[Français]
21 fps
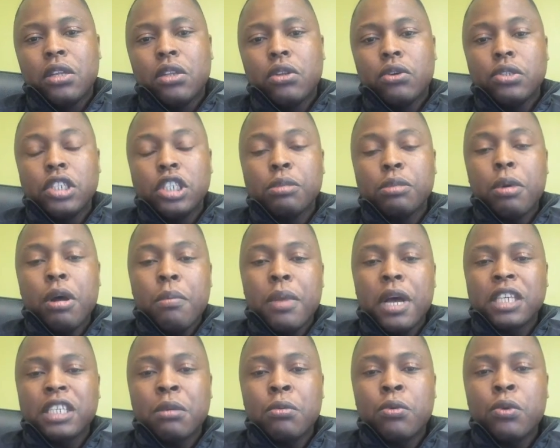Donc, si je prends
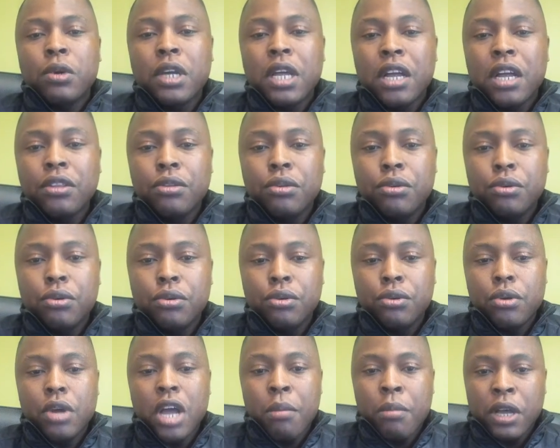par exemple le cas
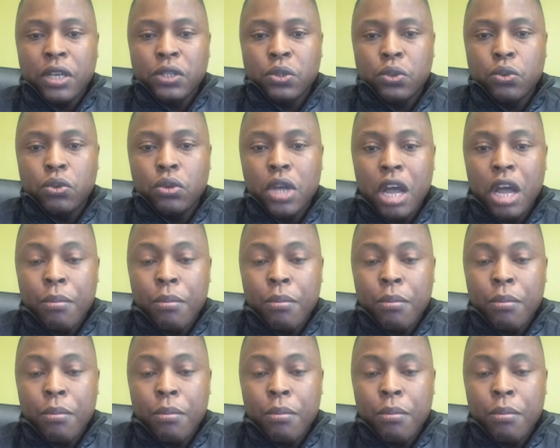de Amazon,